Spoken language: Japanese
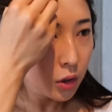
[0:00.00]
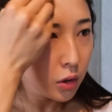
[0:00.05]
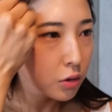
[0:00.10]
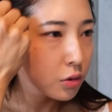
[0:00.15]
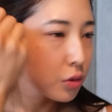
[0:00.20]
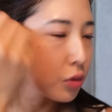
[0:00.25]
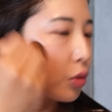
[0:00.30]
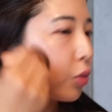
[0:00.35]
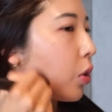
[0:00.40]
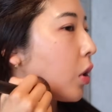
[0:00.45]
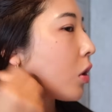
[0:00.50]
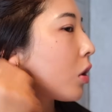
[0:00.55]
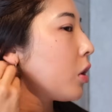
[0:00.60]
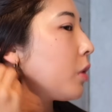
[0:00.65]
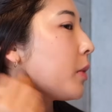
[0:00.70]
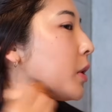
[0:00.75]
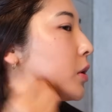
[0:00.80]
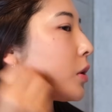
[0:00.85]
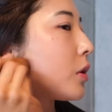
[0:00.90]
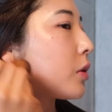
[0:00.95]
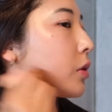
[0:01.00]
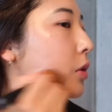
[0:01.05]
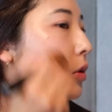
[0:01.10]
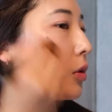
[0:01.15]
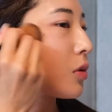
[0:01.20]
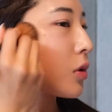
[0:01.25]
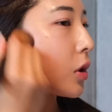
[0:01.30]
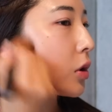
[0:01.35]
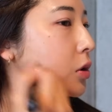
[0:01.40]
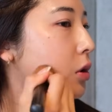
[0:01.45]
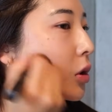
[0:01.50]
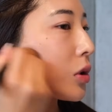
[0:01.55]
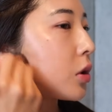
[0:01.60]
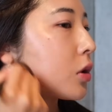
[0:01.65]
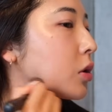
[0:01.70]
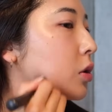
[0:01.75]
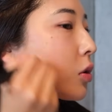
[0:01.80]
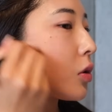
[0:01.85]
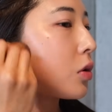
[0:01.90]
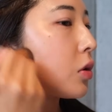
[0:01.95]
ちょっと分かりませんっていう感じやね
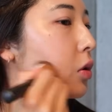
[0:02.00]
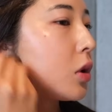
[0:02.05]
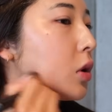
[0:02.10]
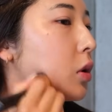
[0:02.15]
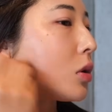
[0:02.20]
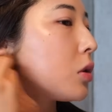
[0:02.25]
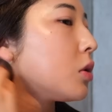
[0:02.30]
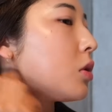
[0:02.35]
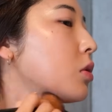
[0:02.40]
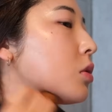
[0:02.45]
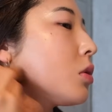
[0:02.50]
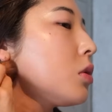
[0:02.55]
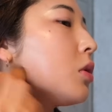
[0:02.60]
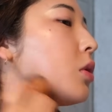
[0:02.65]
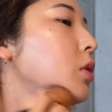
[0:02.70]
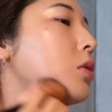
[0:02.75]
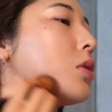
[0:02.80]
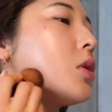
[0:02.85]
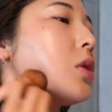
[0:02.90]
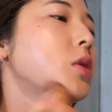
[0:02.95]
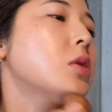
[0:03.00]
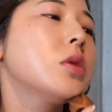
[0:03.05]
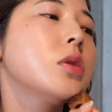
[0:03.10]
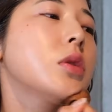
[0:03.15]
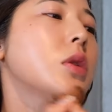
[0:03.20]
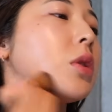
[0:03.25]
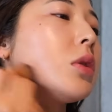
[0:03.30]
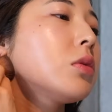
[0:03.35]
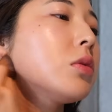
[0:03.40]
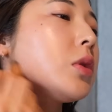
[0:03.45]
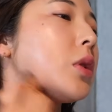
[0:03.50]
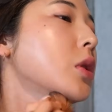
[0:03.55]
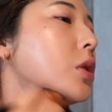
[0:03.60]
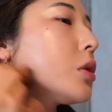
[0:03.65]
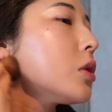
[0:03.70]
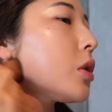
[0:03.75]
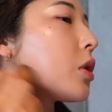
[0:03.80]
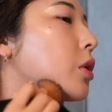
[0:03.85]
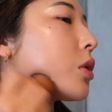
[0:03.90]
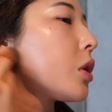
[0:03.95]
んけどそれの診断をな
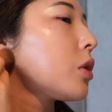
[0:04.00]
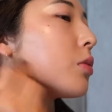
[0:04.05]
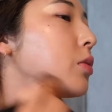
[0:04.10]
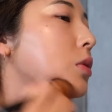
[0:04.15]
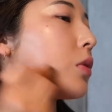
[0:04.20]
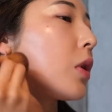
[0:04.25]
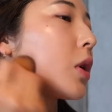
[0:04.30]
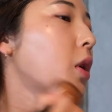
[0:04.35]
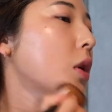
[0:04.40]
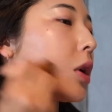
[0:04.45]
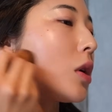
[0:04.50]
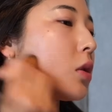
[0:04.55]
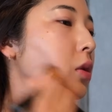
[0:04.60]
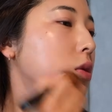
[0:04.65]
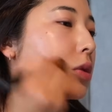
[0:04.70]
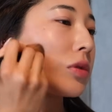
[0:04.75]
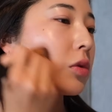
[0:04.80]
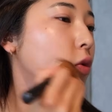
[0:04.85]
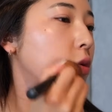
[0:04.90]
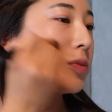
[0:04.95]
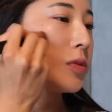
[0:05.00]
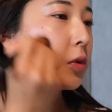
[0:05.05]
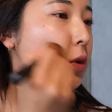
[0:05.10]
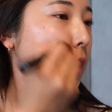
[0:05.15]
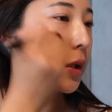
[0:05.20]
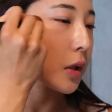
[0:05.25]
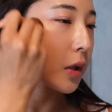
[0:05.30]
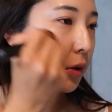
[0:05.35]
したら多分分かりやすいと思うねんけ